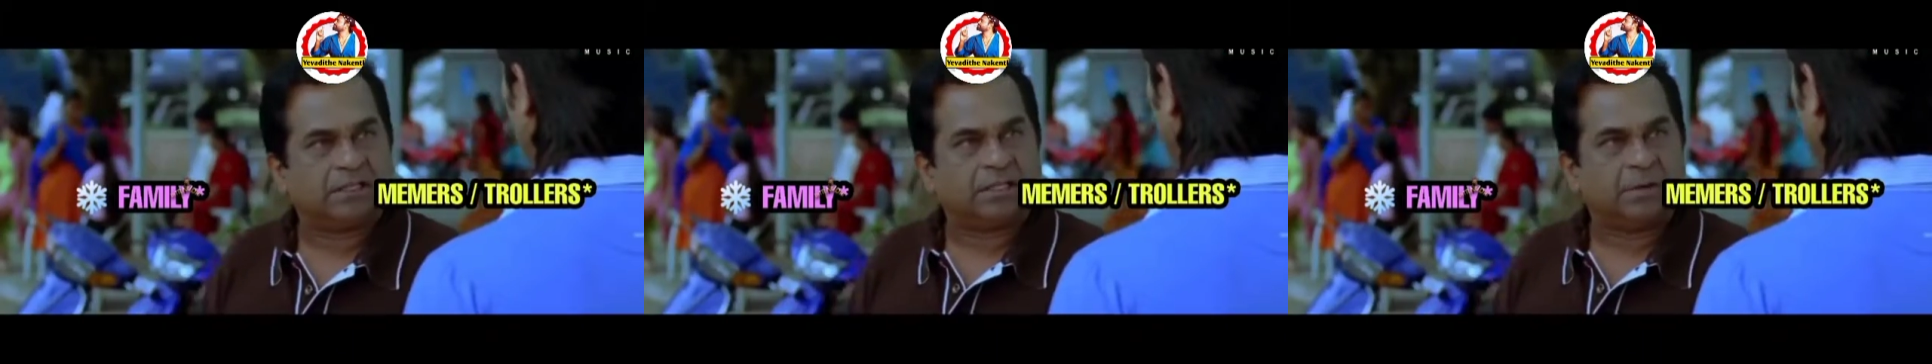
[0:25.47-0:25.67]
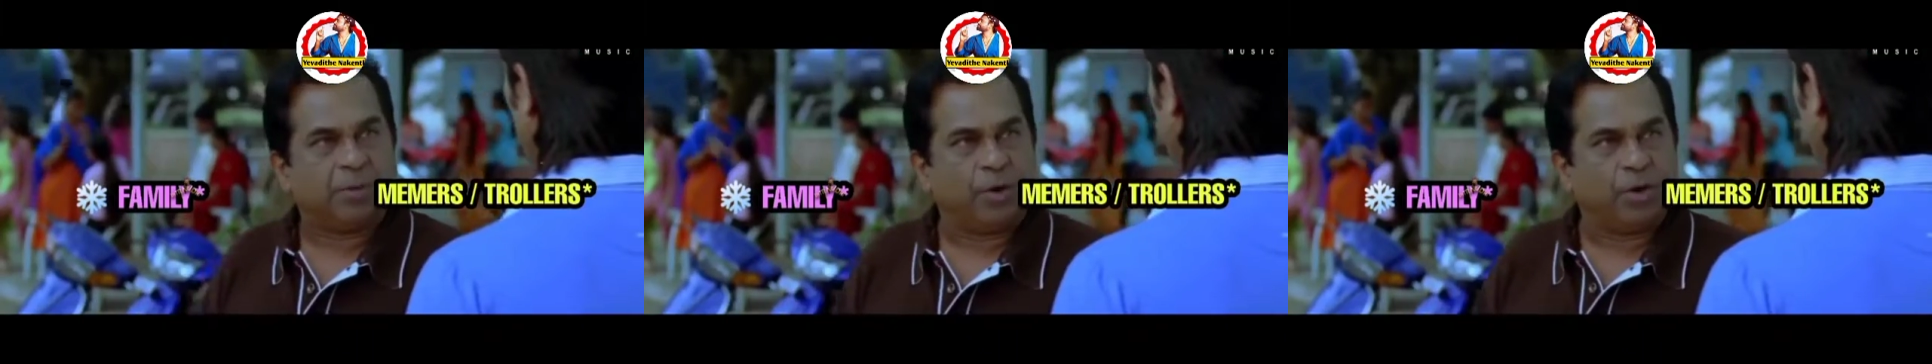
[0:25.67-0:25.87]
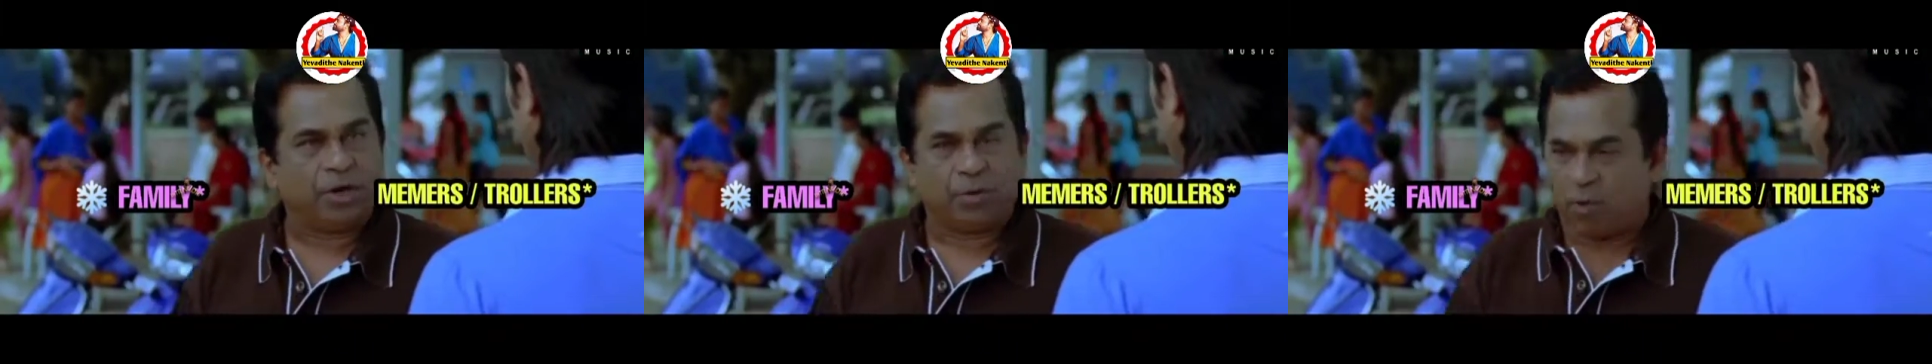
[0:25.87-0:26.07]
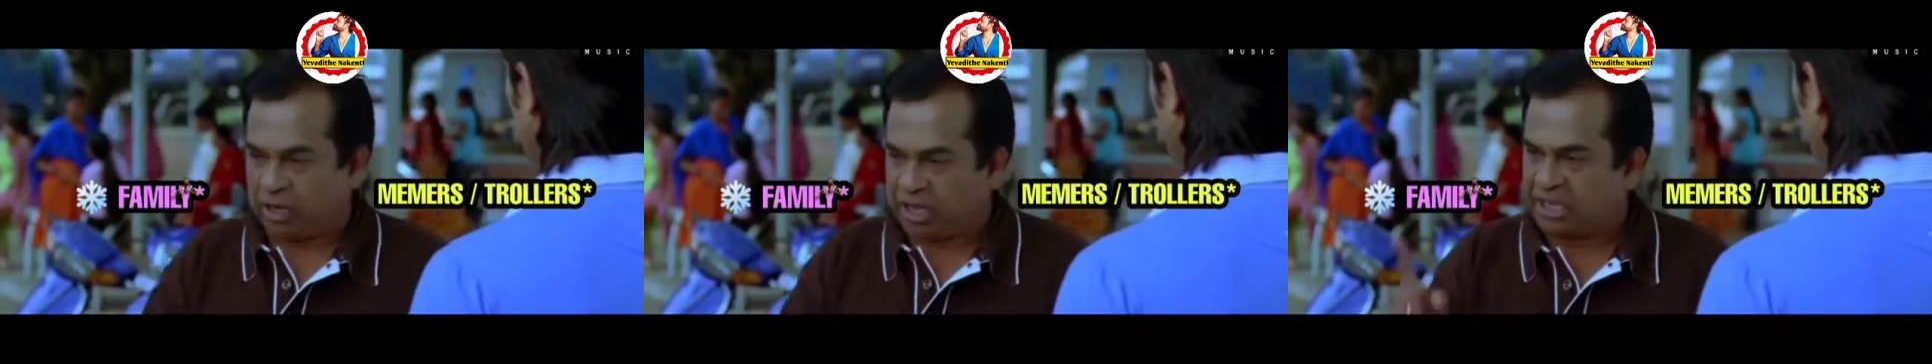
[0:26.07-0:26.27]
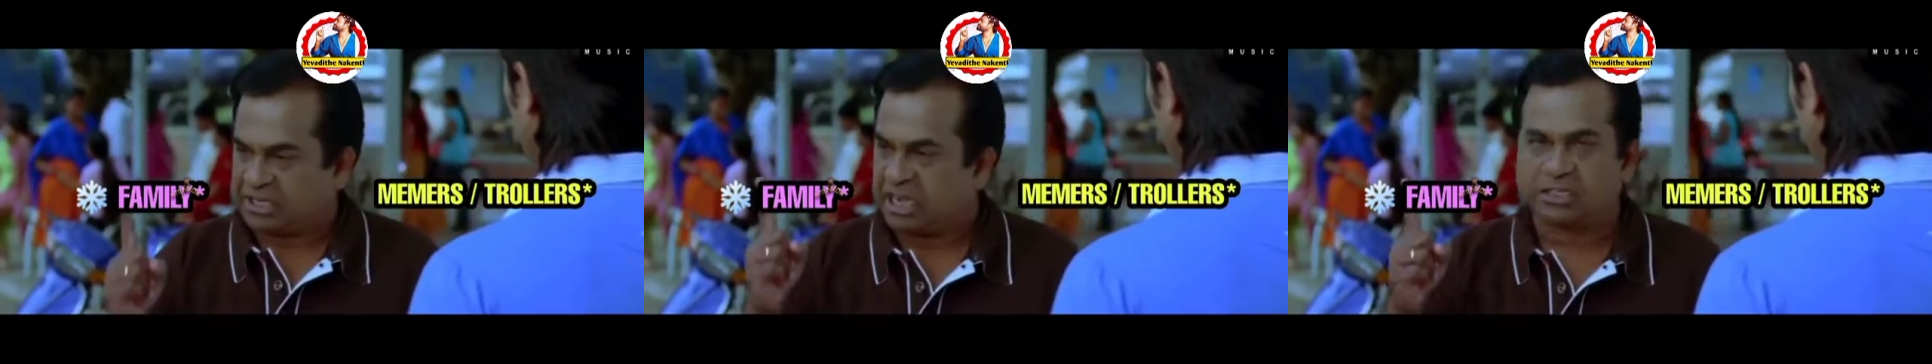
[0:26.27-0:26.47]
గచ్చి
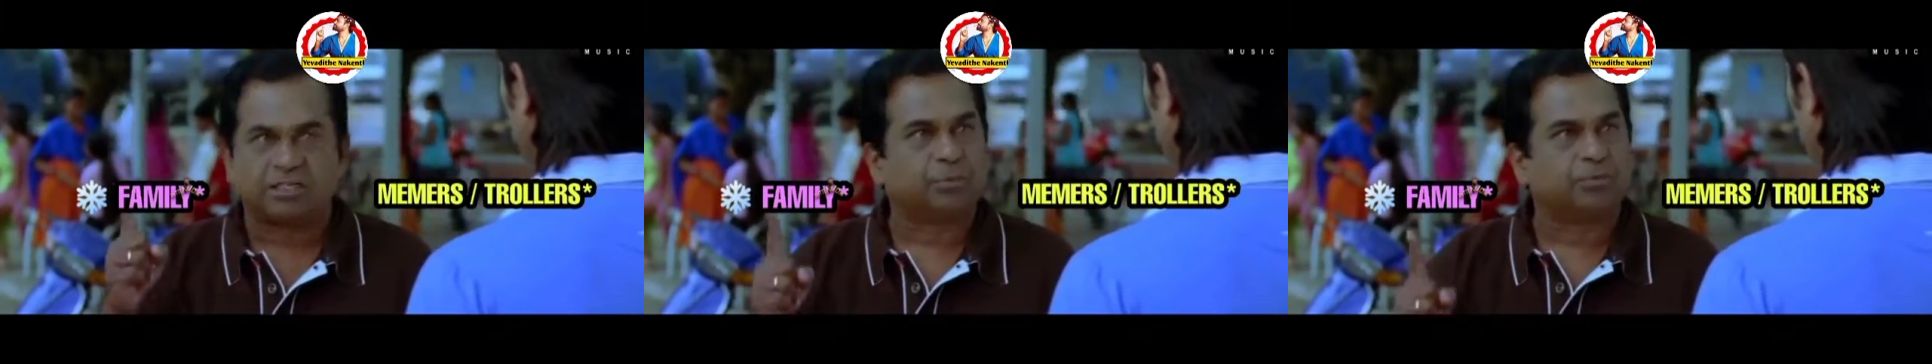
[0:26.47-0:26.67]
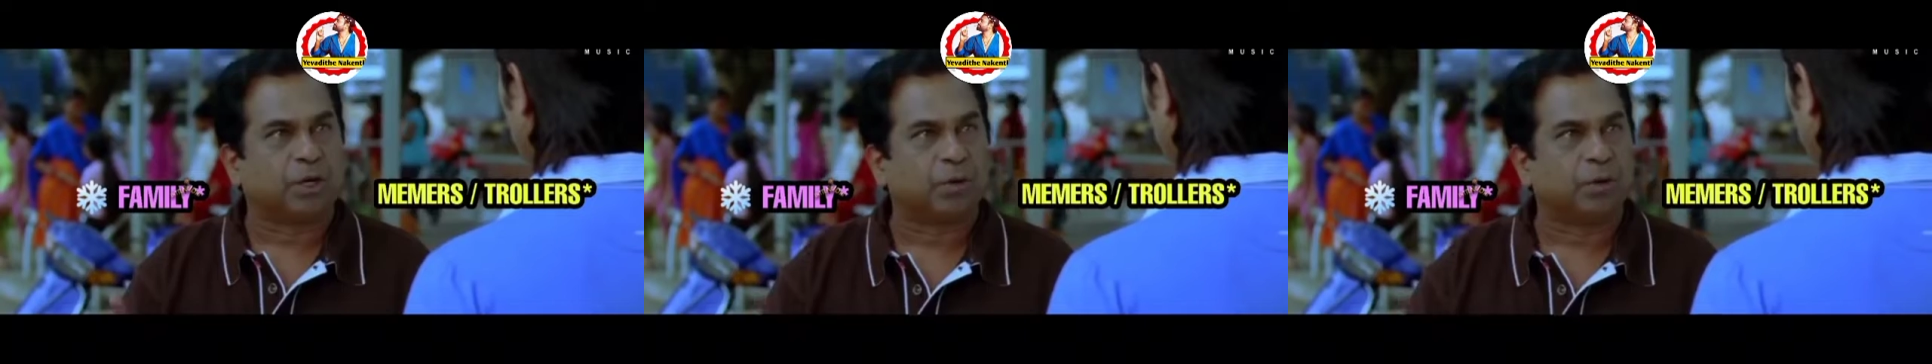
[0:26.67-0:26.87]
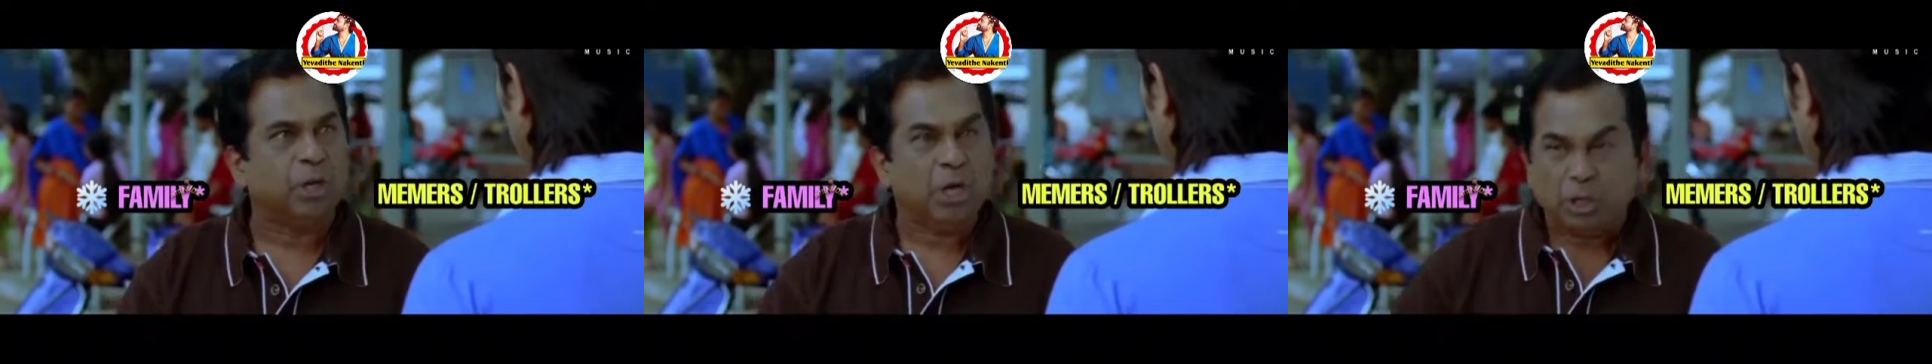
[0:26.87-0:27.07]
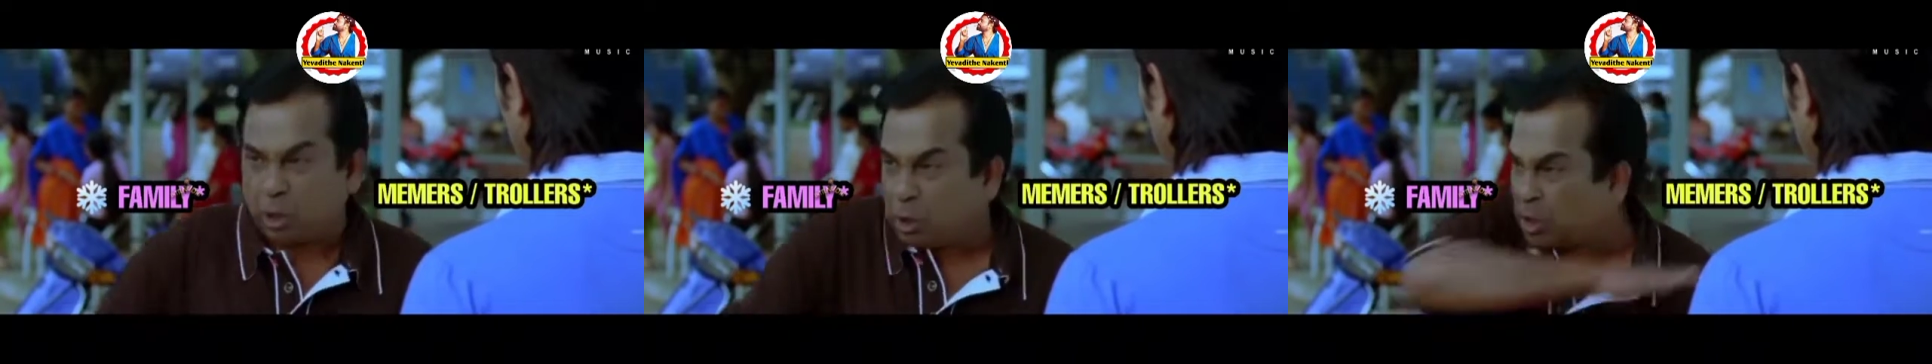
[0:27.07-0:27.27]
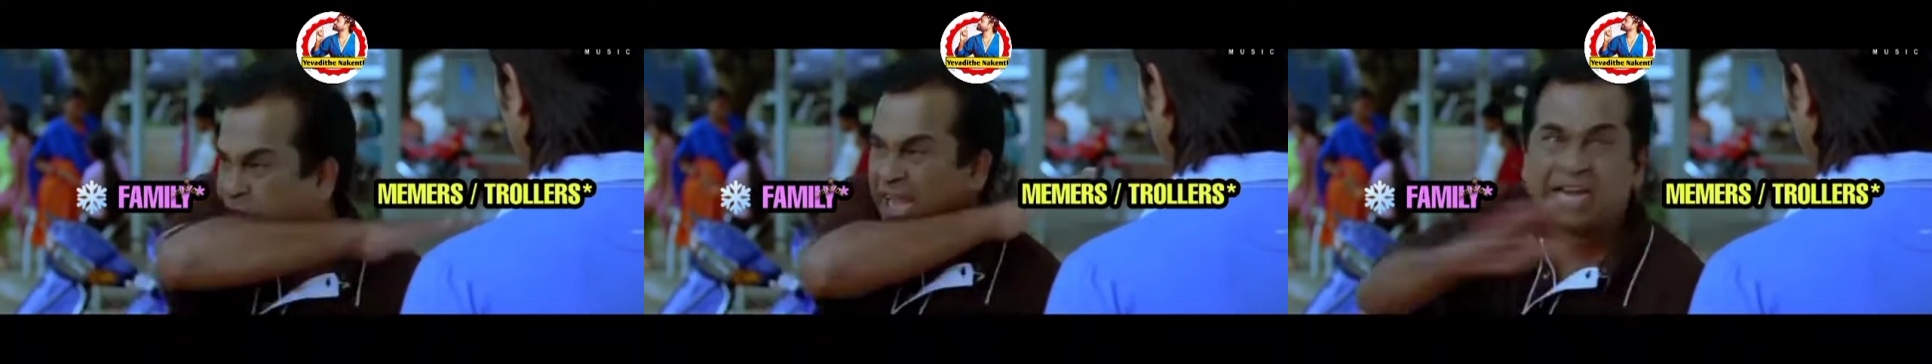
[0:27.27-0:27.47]
మౌలిగాడు ఒకేసారి
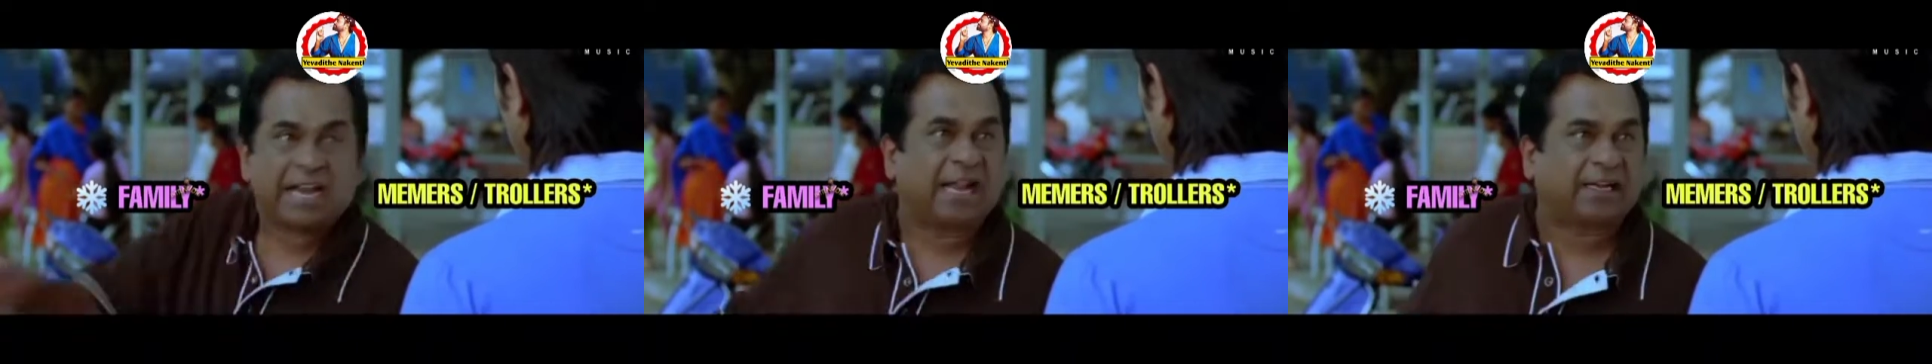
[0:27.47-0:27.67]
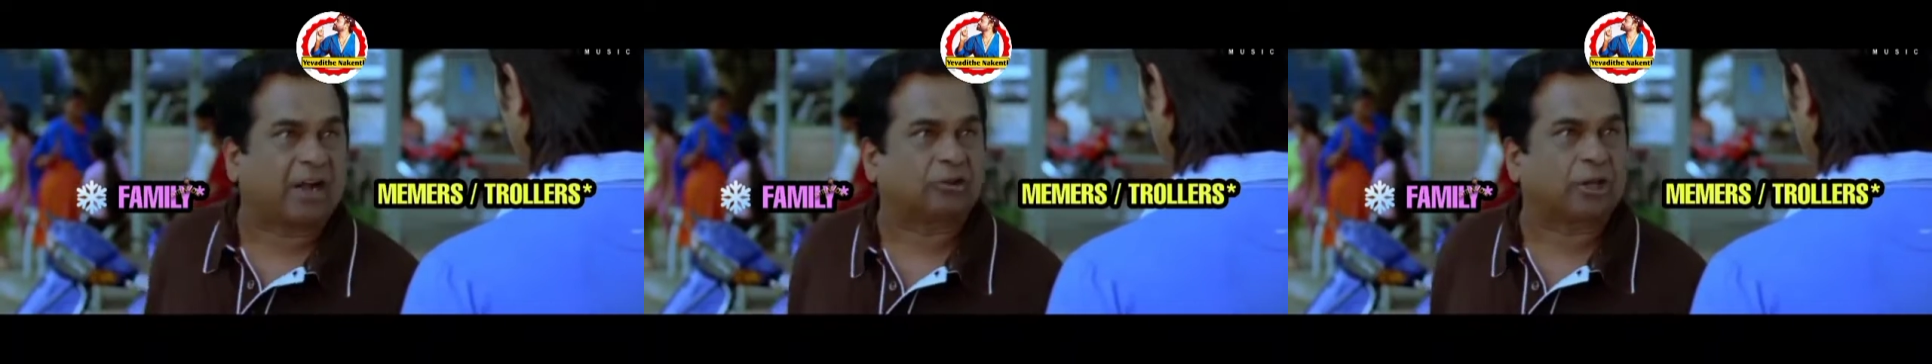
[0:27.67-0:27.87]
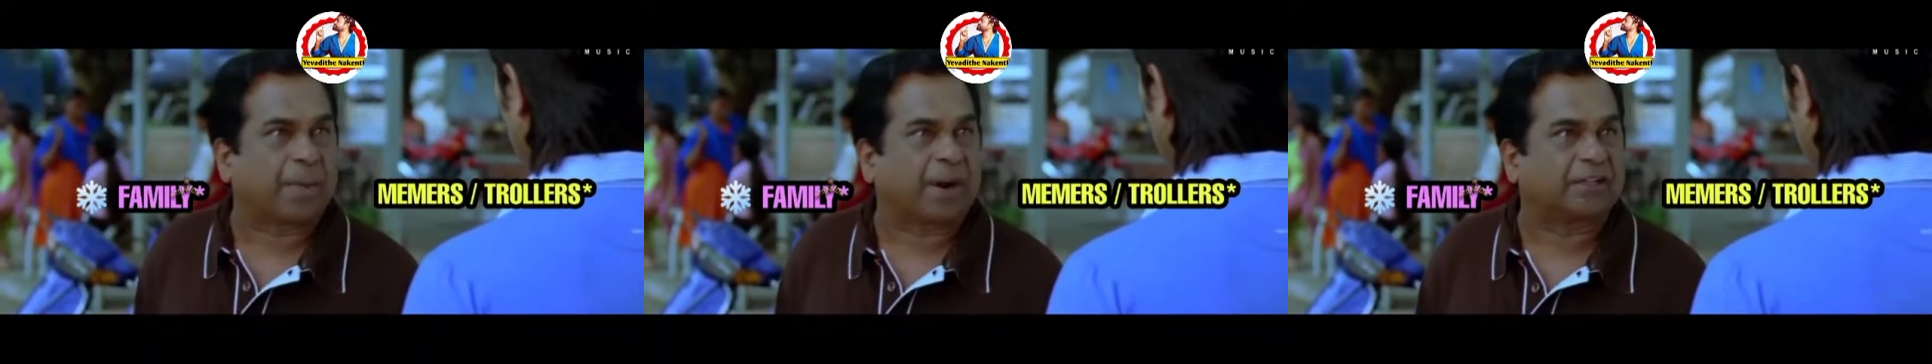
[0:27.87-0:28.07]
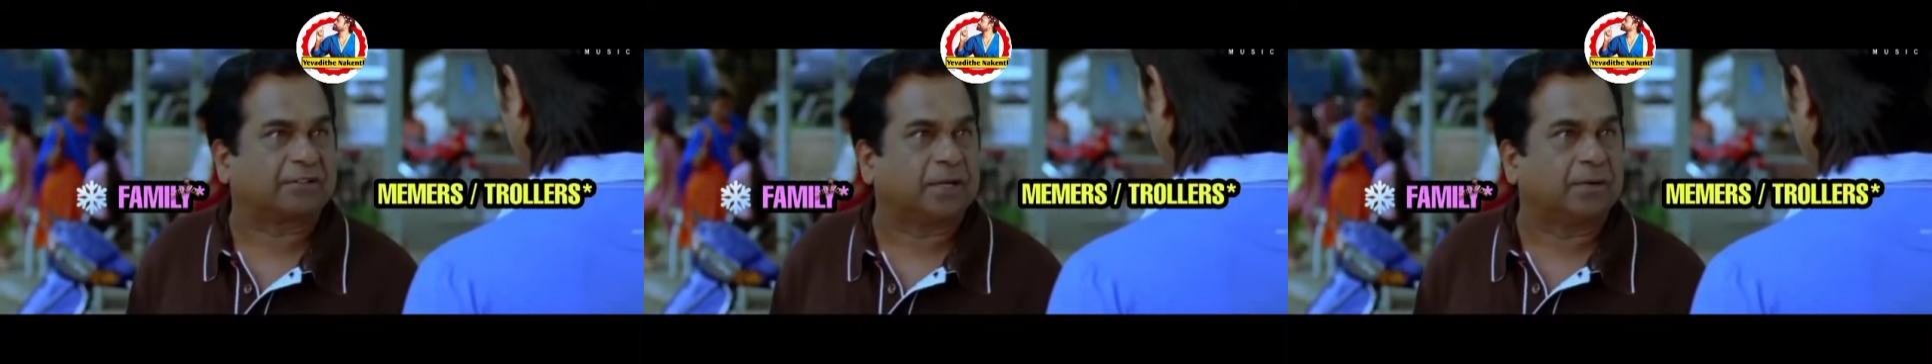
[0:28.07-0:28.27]
చెప్తాడు రెండోసారి నరికవతలు